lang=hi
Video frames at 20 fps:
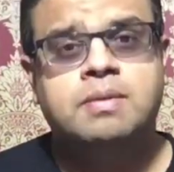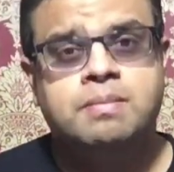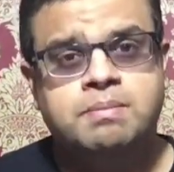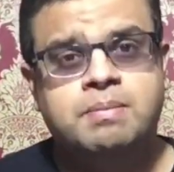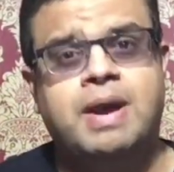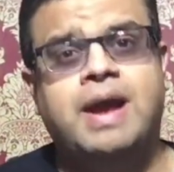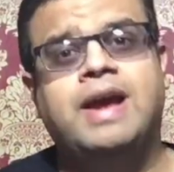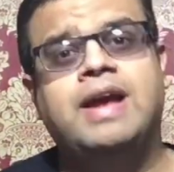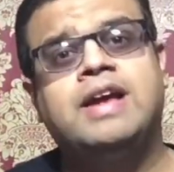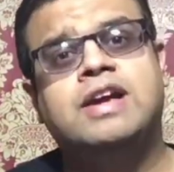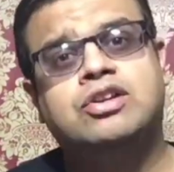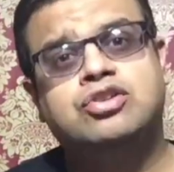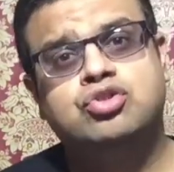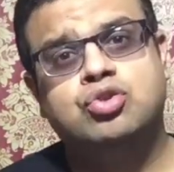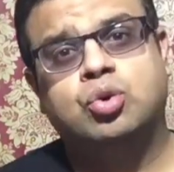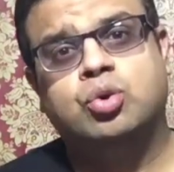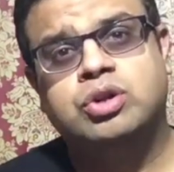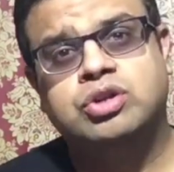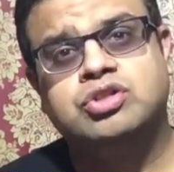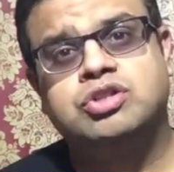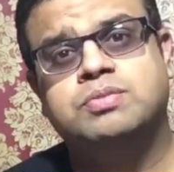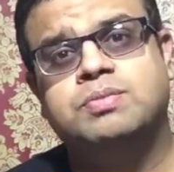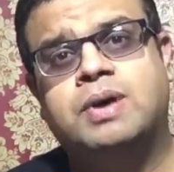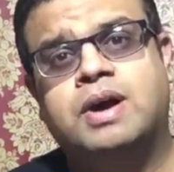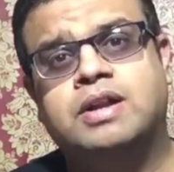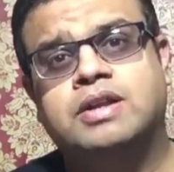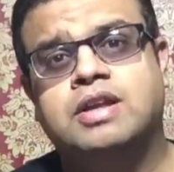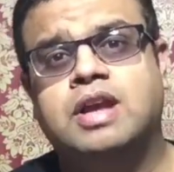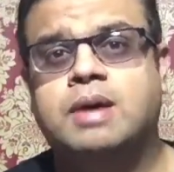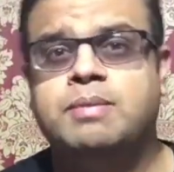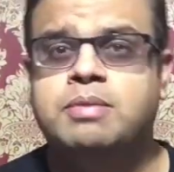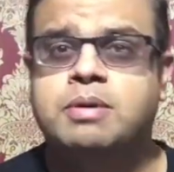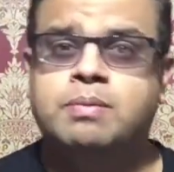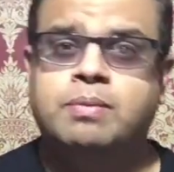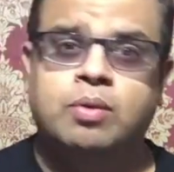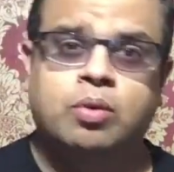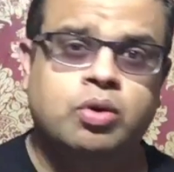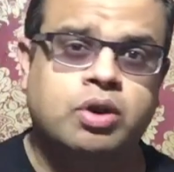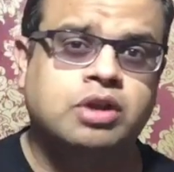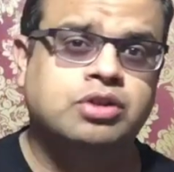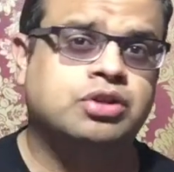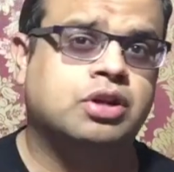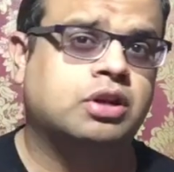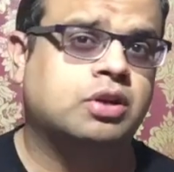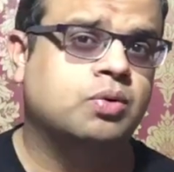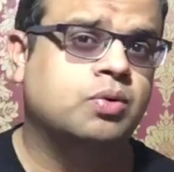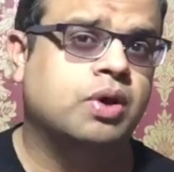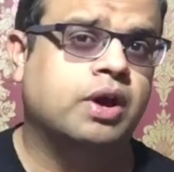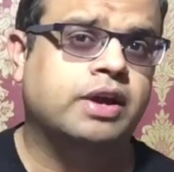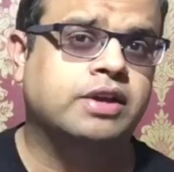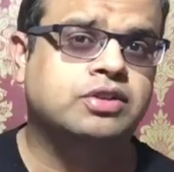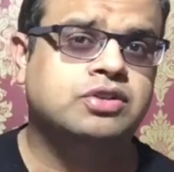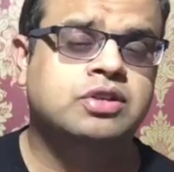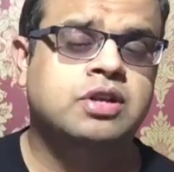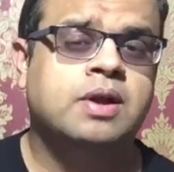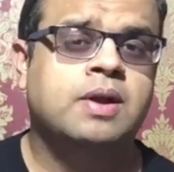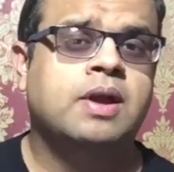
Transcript: मैं एक छोटी सी बात यहाँ पे बोलना चाहता हूँ गाइस